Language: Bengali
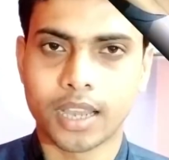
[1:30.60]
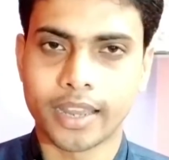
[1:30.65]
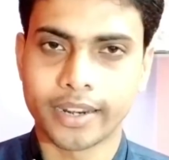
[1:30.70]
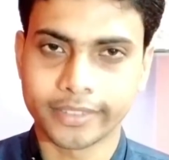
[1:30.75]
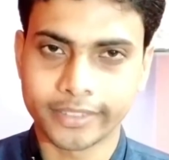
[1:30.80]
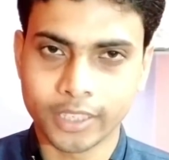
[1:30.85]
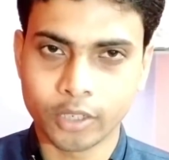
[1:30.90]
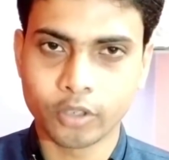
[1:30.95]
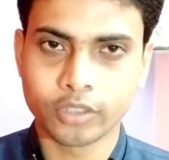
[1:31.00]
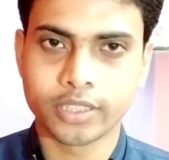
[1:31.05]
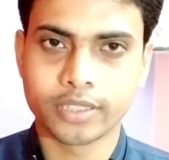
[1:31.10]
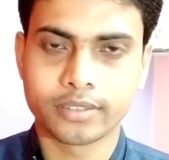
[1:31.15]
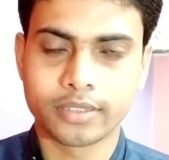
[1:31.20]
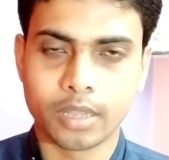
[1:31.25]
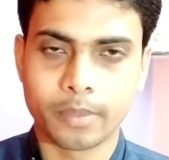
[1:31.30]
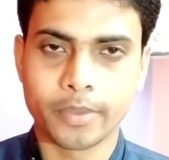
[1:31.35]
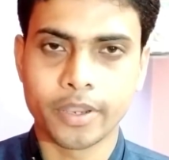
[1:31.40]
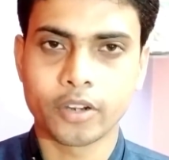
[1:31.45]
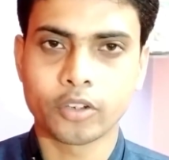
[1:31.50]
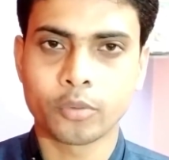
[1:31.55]
আরেকটি রয়েছে
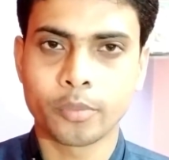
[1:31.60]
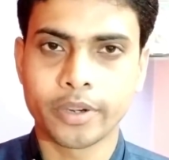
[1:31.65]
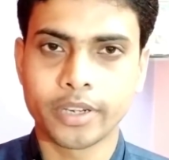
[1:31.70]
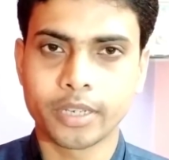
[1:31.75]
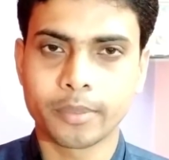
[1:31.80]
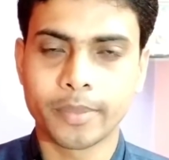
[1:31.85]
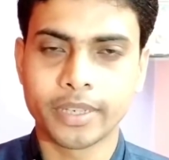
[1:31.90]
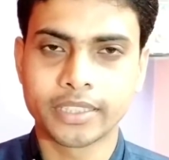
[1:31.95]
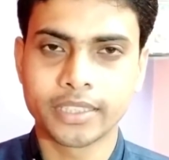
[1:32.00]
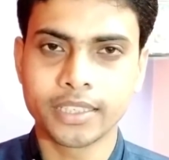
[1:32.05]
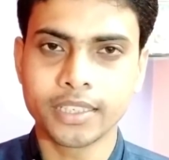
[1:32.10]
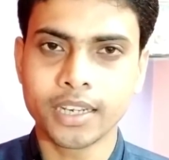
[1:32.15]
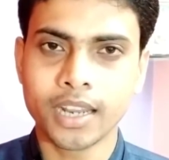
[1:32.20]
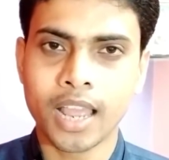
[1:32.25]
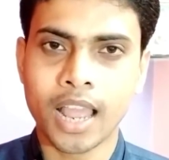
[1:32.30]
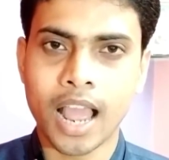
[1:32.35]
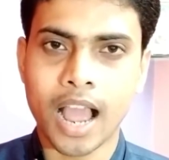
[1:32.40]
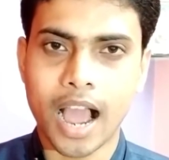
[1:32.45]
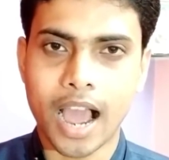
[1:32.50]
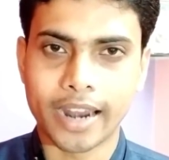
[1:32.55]
সেমি অটোমেটিক মেশিন
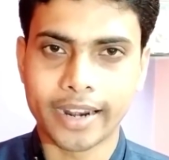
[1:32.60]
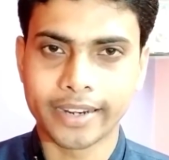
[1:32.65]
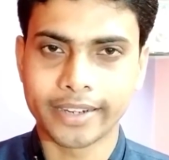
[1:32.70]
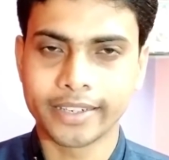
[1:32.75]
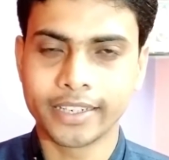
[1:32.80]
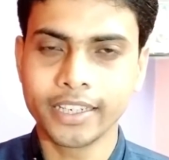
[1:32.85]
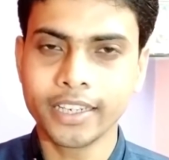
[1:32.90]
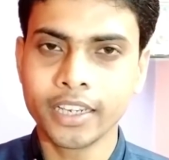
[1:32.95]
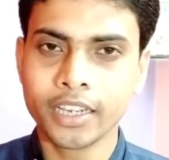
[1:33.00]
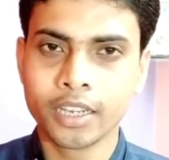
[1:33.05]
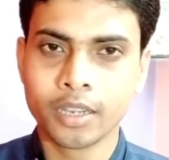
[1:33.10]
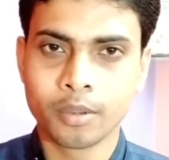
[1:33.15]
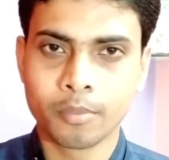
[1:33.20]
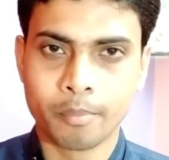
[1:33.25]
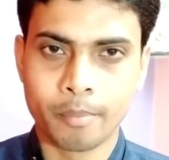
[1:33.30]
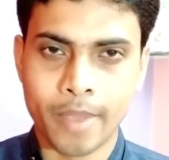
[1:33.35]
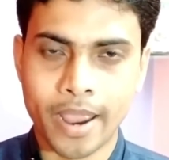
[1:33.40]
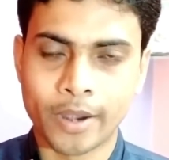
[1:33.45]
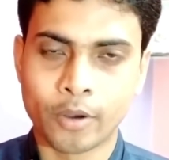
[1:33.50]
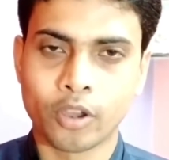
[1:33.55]
আরেকটি
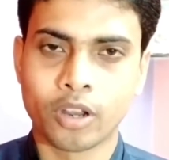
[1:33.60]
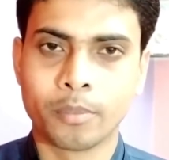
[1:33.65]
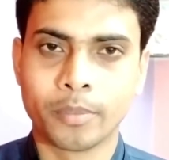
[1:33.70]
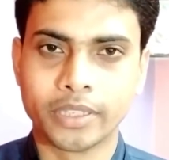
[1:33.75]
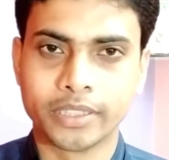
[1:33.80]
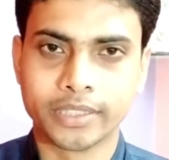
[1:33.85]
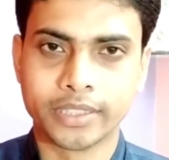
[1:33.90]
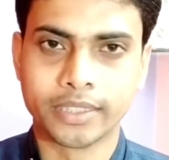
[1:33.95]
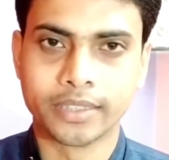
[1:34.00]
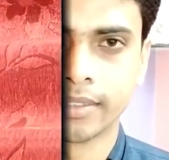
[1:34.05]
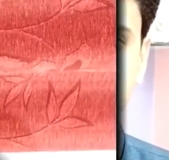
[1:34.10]
ম্যানুয়াল মেশিন